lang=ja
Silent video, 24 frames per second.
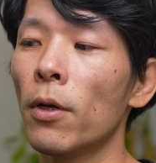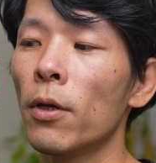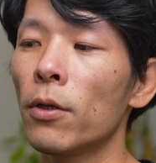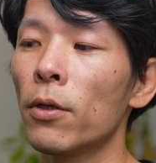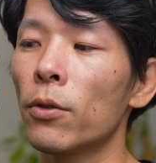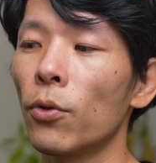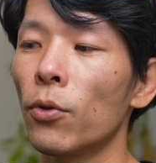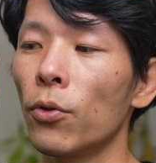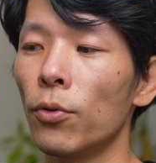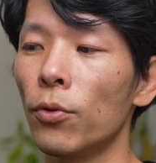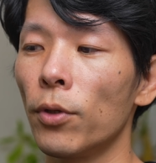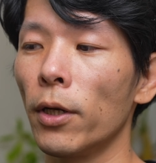
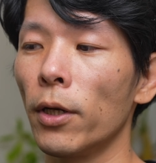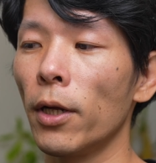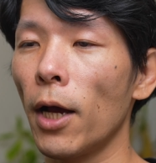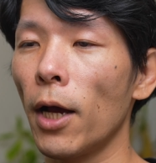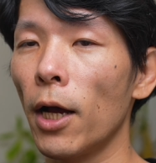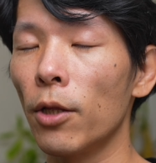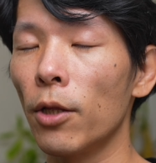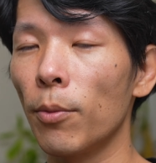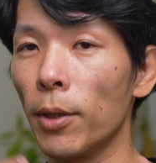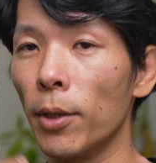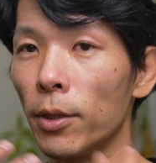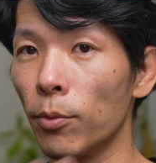そういうふうなね、
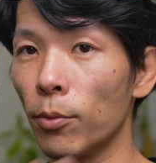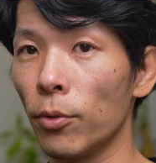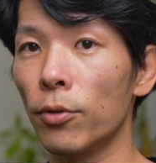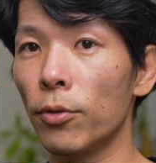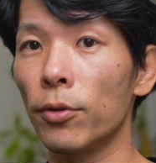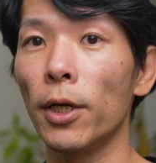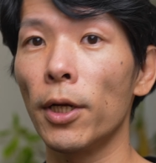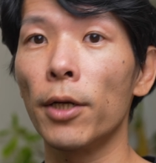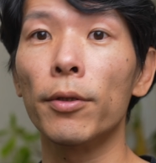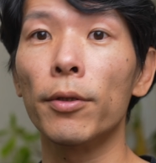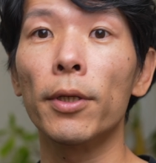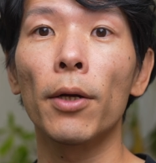アドバイスも
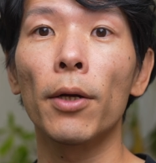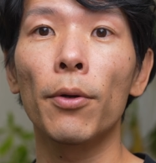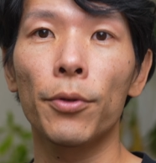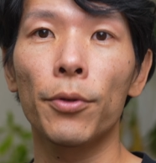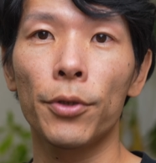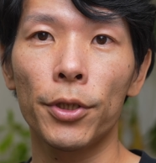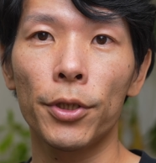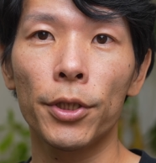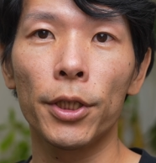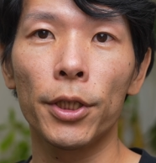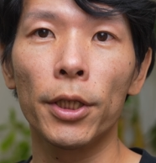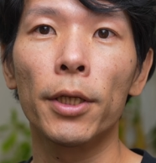くれるだろう
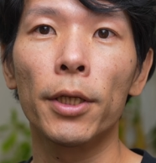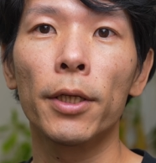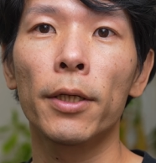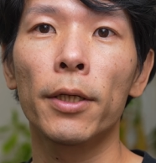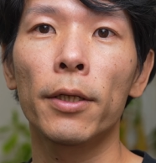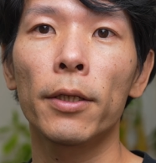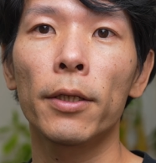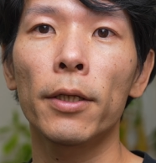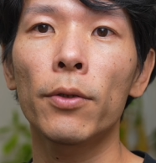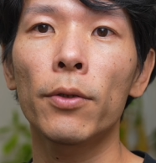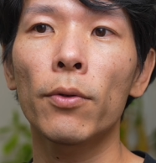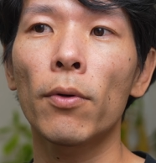し、
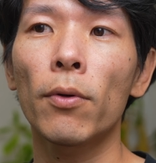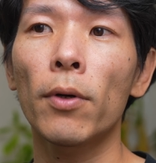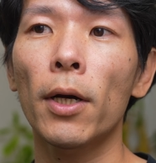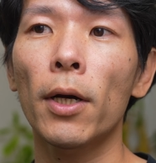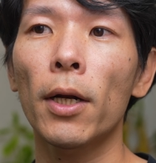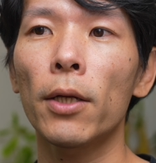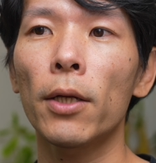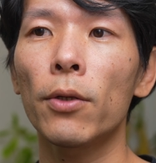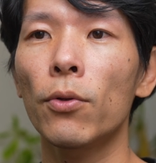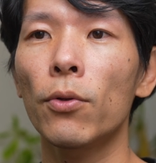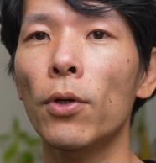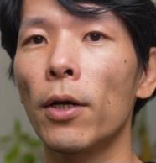で、そこか
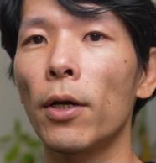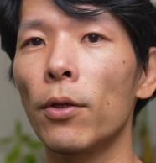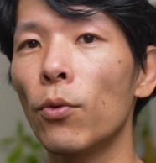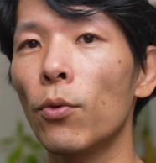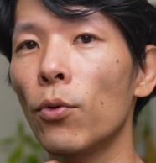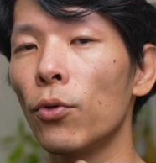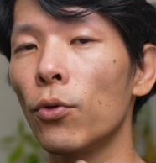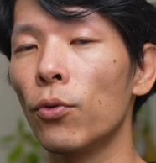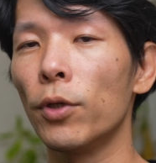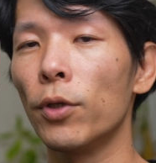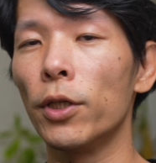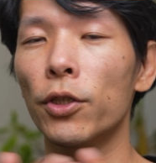らど
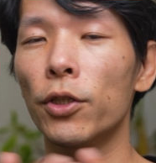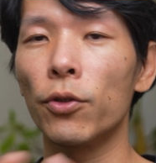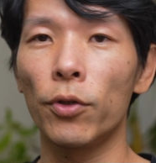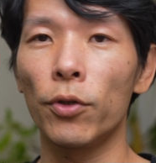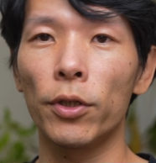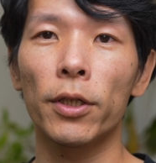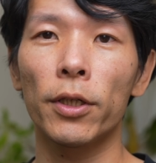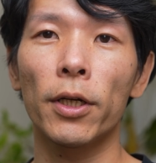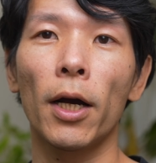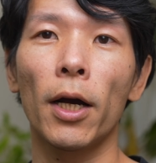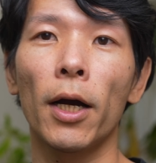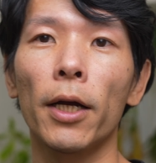ういうふうに一緒に
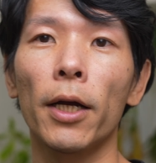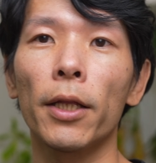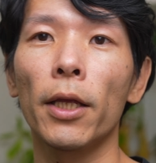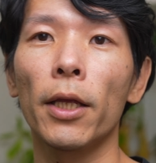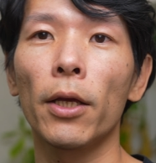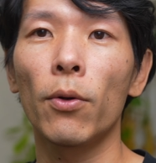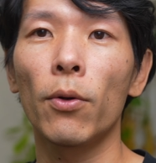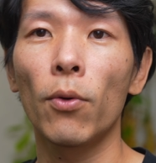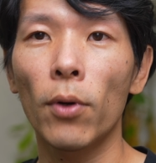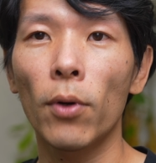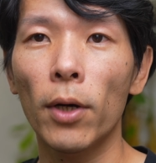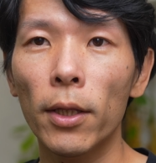考えてい
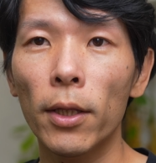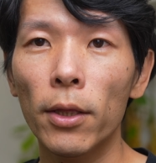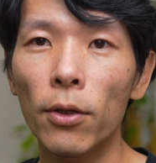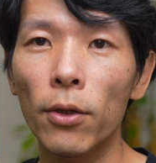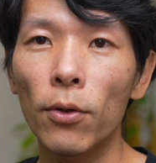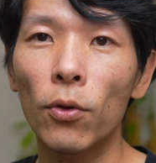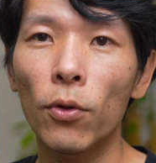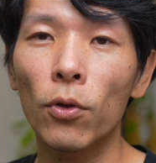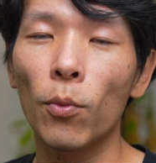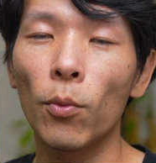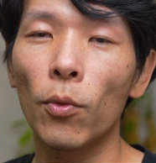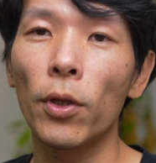こうかってい
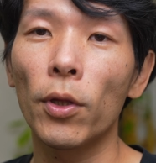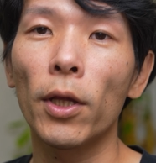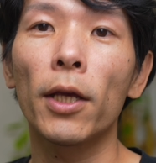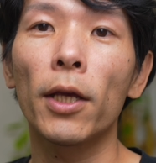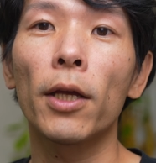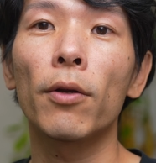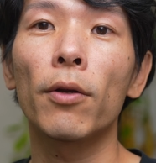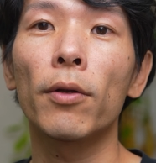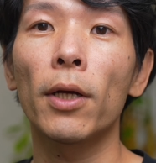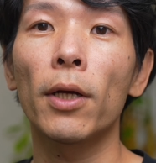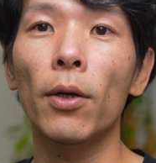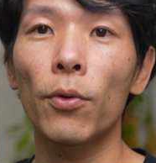うこともで
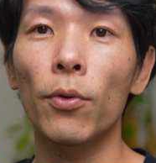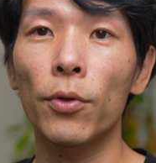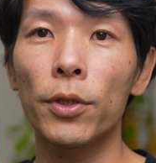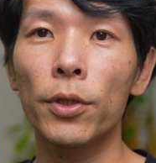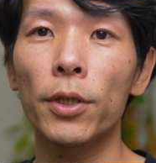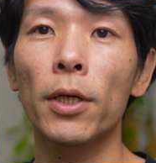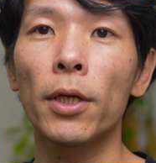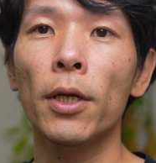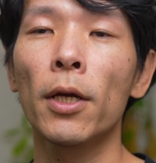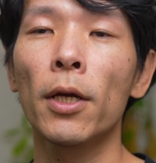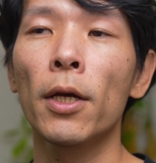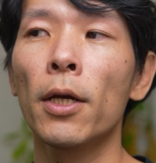きるだろう
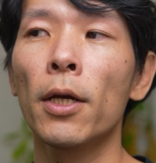し、